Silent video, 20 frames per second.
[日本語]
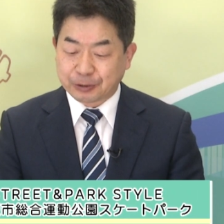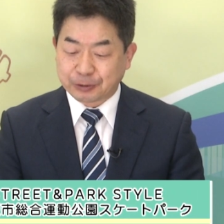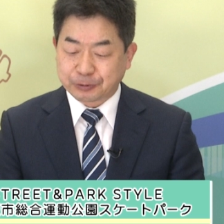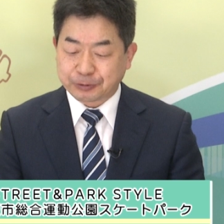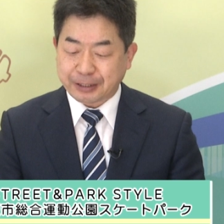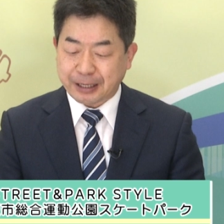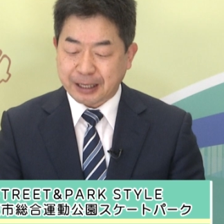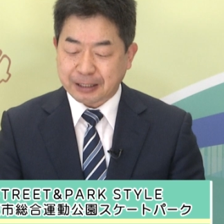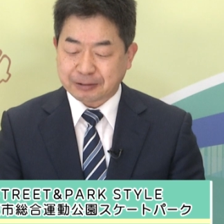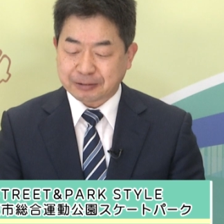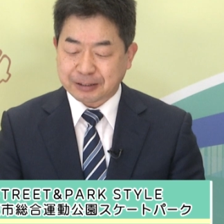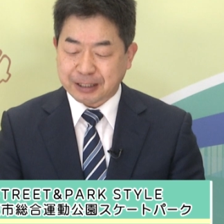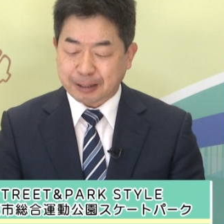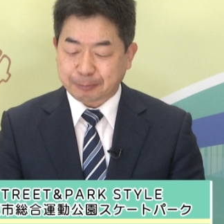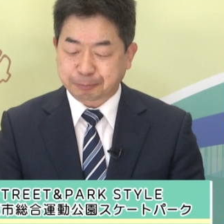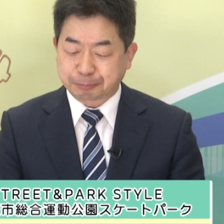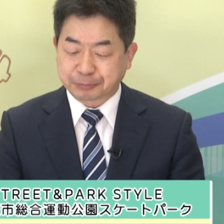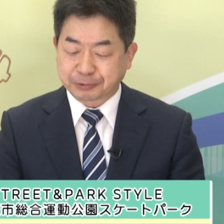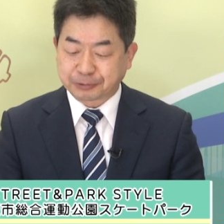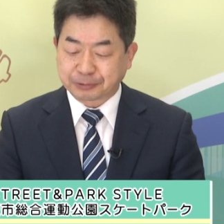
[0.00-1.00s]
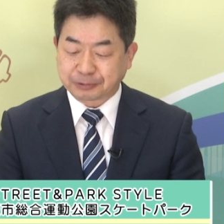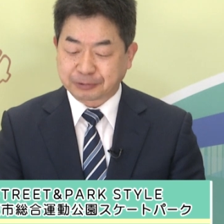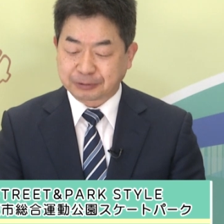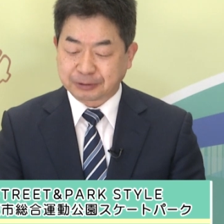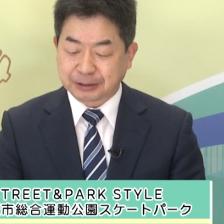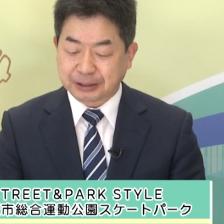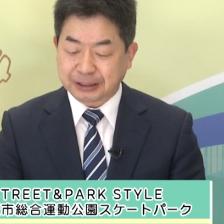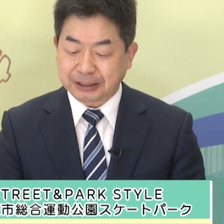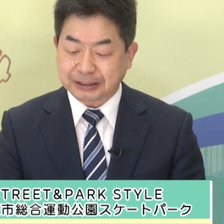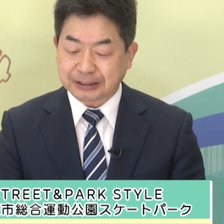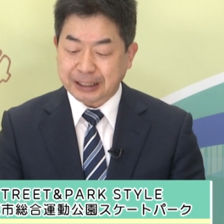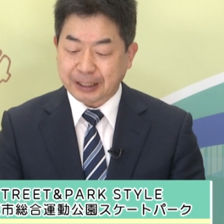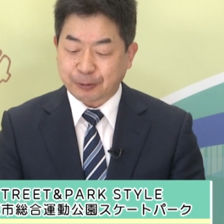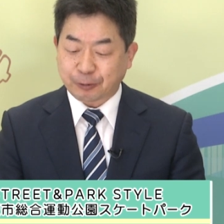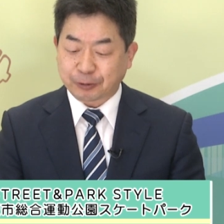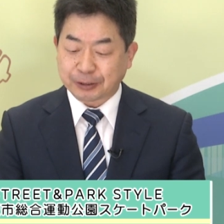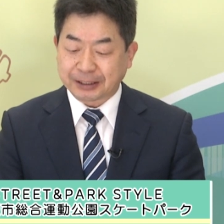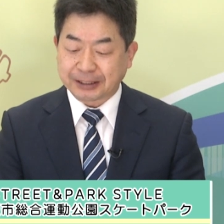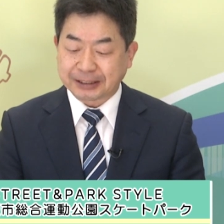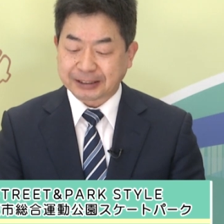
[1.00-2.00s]
フレイクカップ
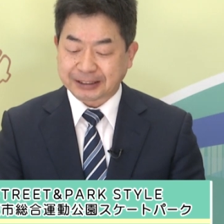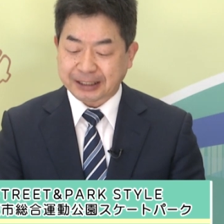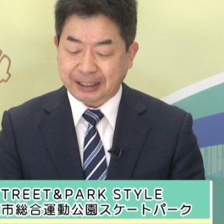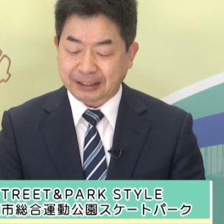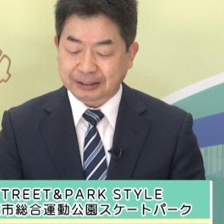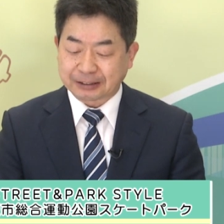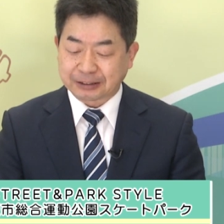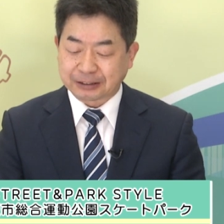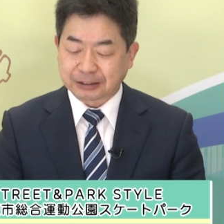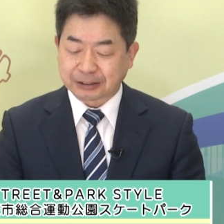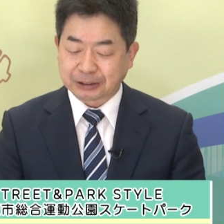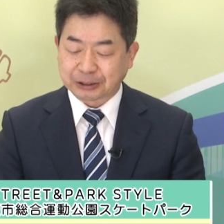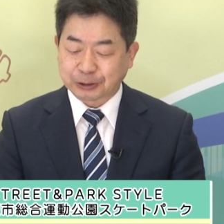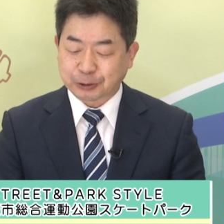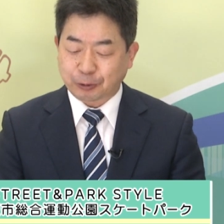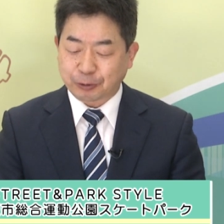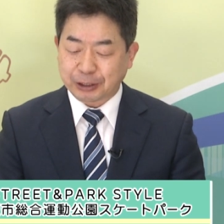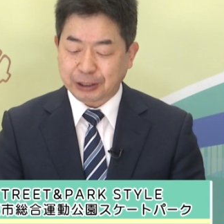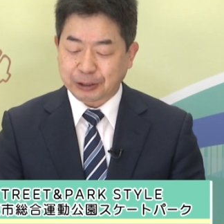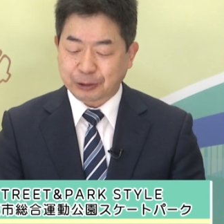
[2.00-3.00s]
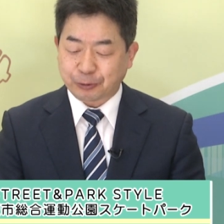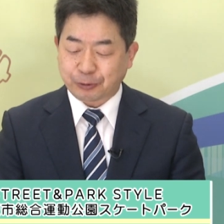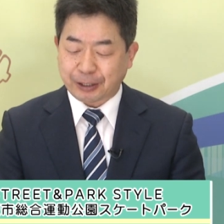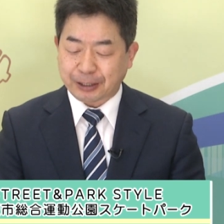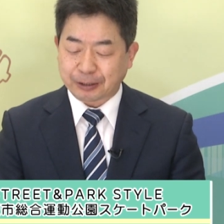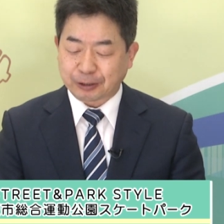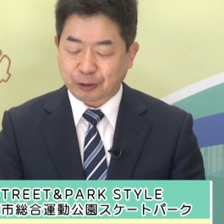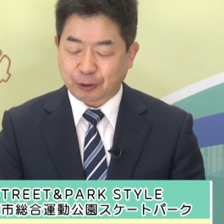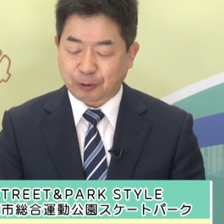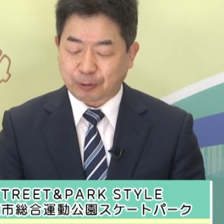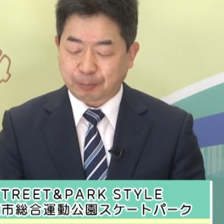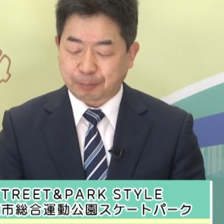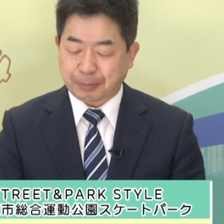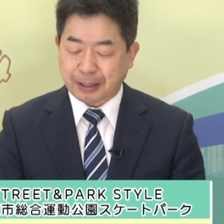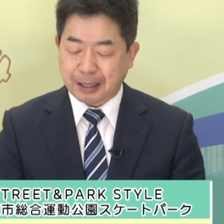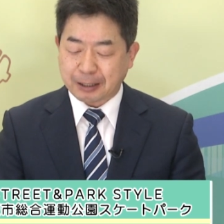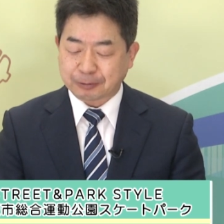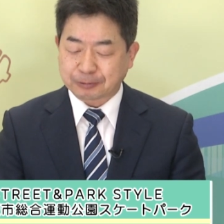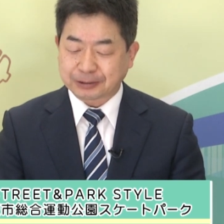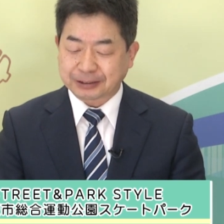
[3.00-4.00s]
2023
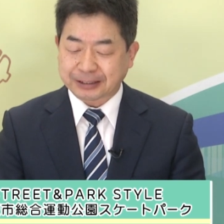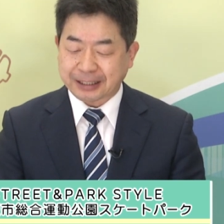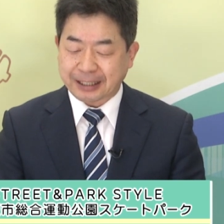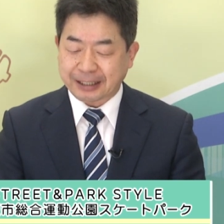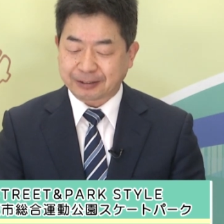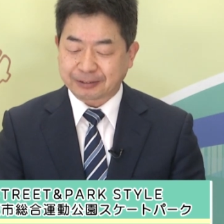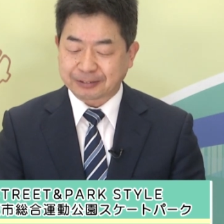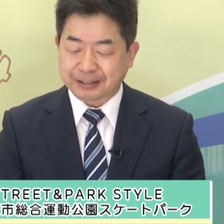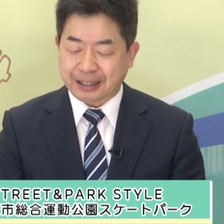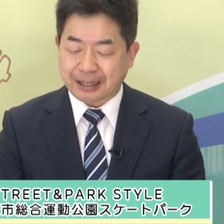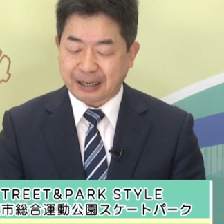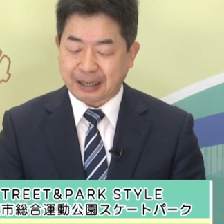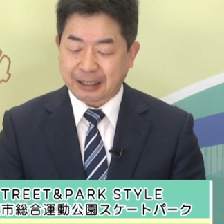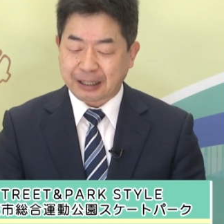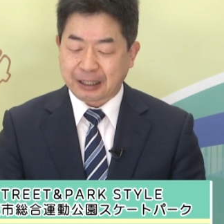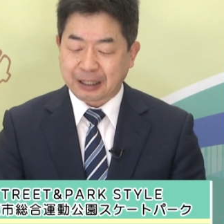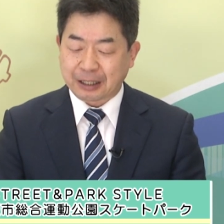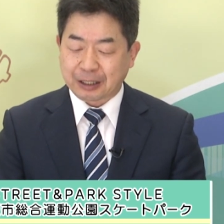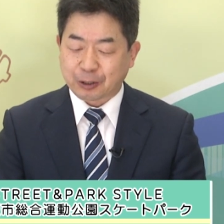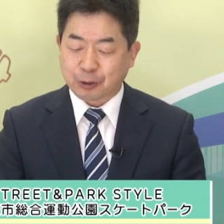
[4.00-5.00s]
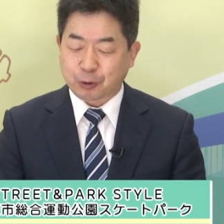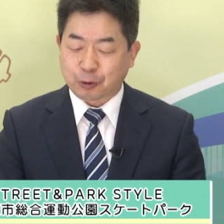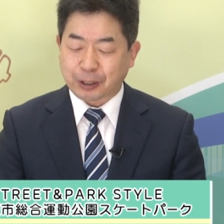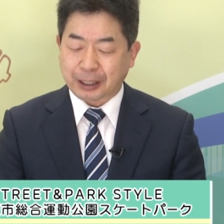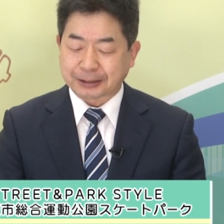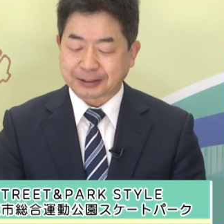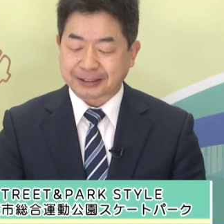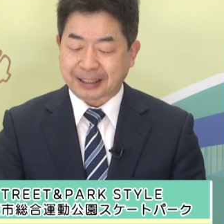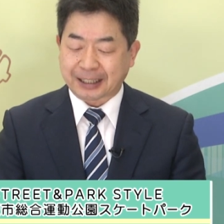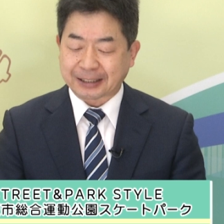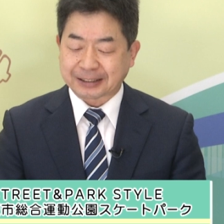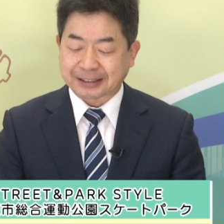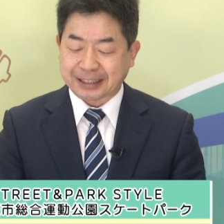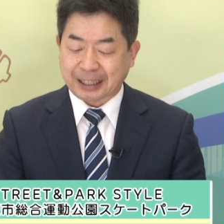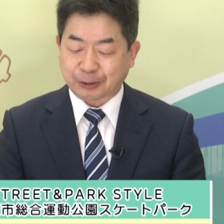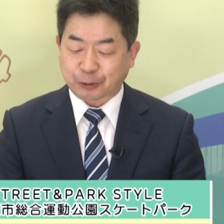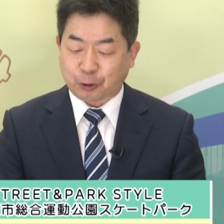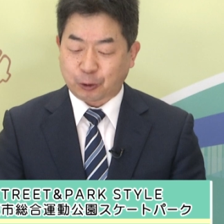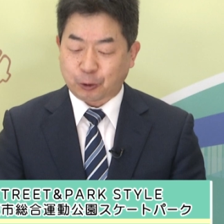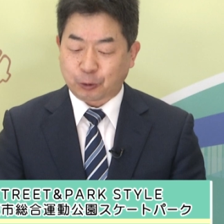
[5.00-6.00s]
ストリートパークスタイルが5月20
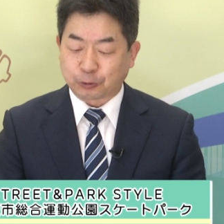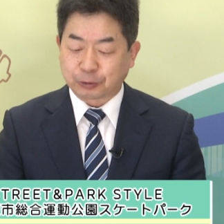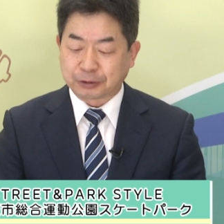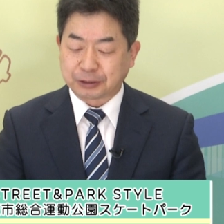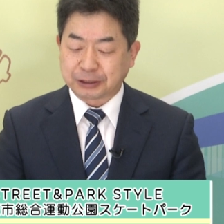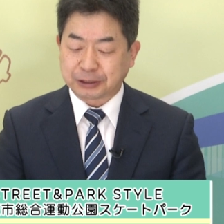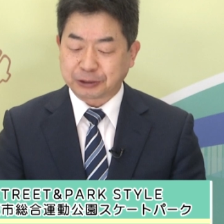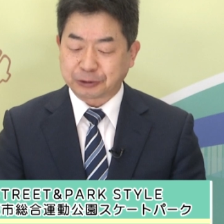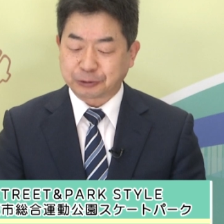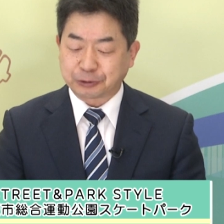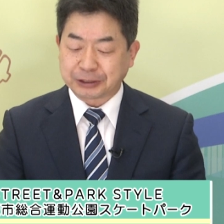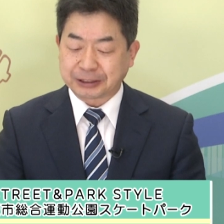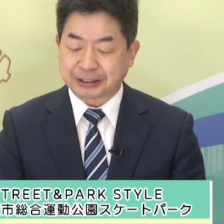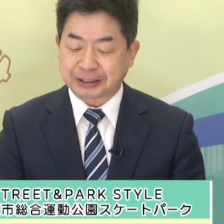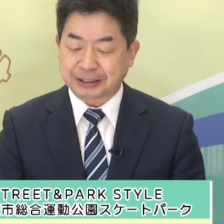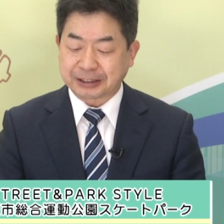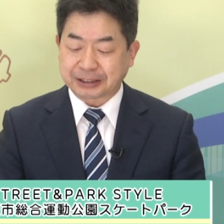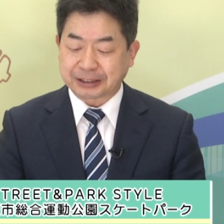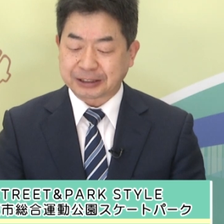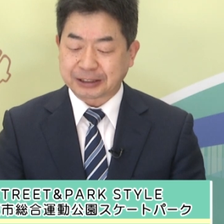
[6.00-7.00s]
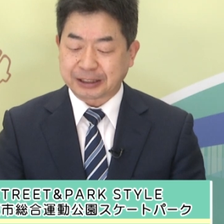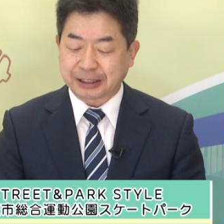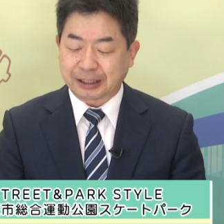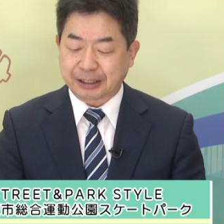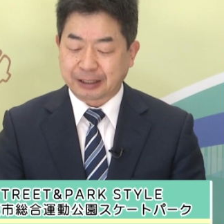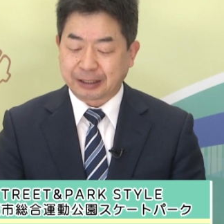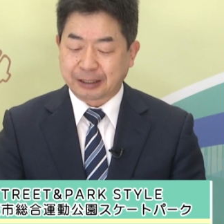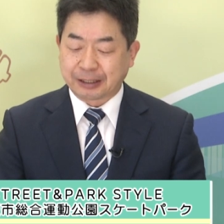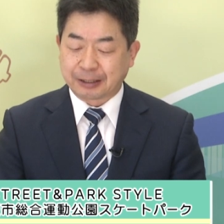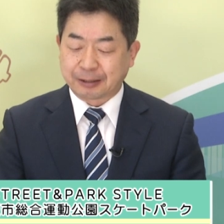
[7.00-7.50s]
日と21日に